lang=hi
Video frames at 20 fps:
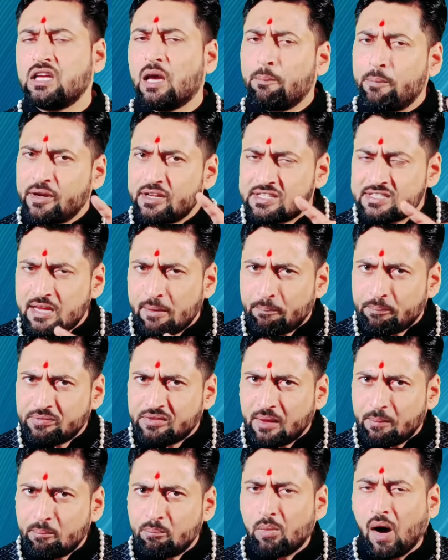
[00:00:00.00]
या फिर
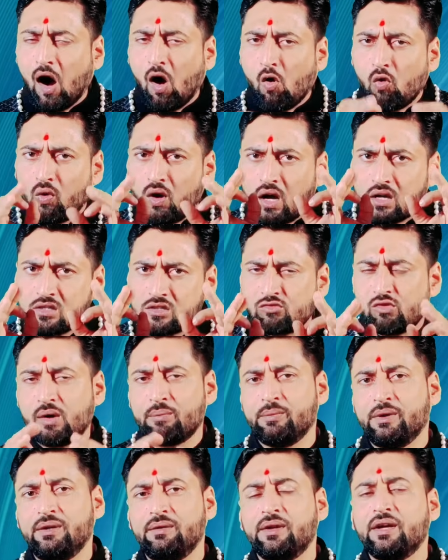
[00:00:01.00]
सप्तम भाव का
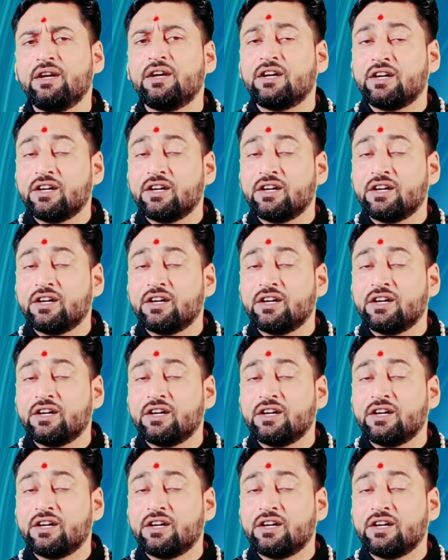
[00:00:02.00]
स्वामी